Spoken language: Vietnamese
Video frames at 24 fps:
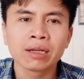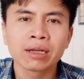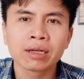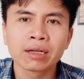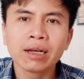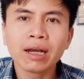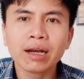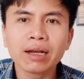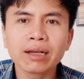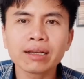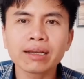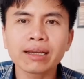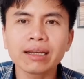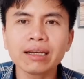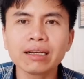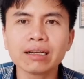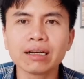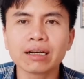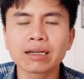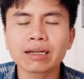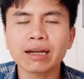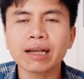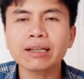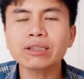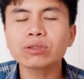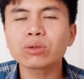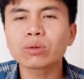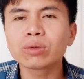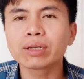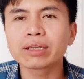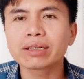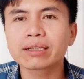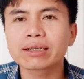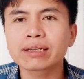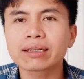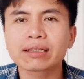nâng cái lượng khách du
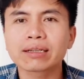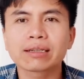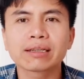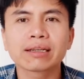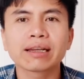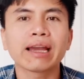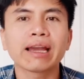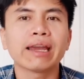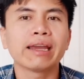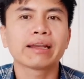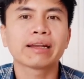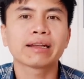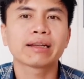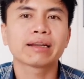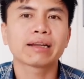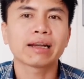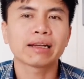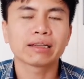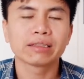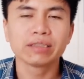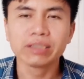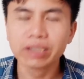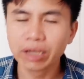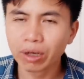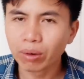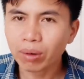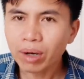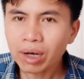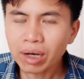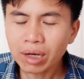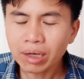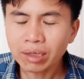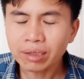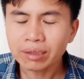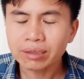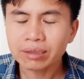lịch ngày càng nhiều
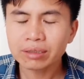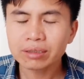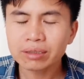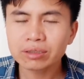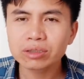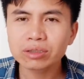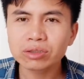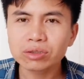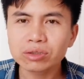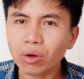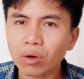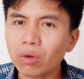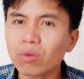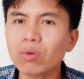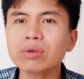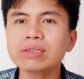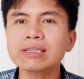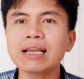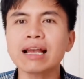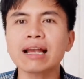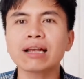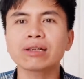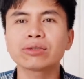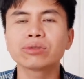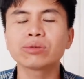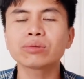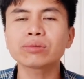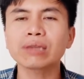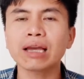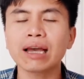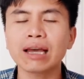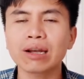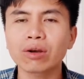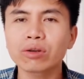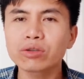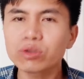hơn cho quốc gia chúng
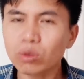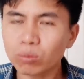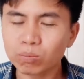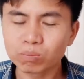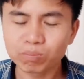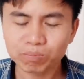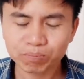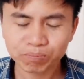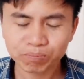ta nói chung